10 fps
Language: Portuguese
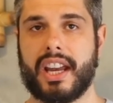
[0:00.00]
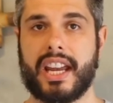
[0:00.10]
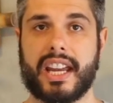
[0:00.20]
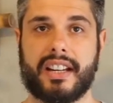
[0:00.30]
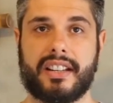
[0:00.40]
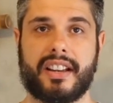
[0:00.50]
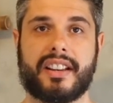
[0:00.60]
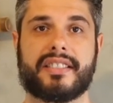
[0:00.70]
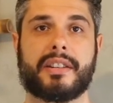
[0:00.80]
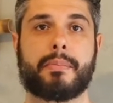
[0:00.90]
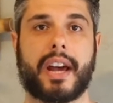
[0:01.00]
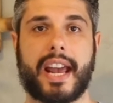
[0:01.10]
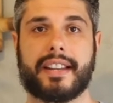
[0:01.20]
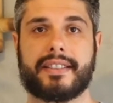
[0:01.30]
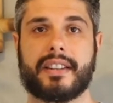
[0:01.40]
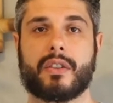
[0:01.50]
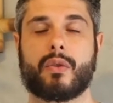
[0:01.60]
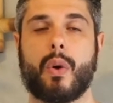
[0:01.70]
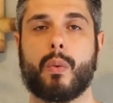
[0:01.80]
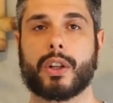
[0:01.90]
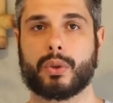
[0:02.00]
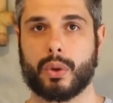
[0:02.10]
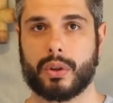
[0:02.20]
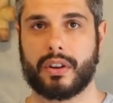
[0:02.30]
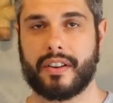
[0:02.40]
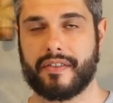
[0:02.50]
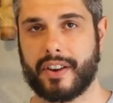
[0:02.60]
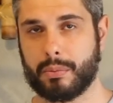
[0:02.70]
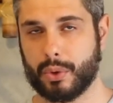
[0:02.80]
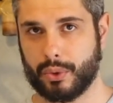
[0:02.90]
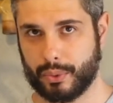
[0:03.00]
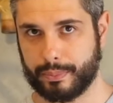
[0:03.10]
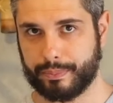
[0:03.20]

Ele se parece com um ator famoso.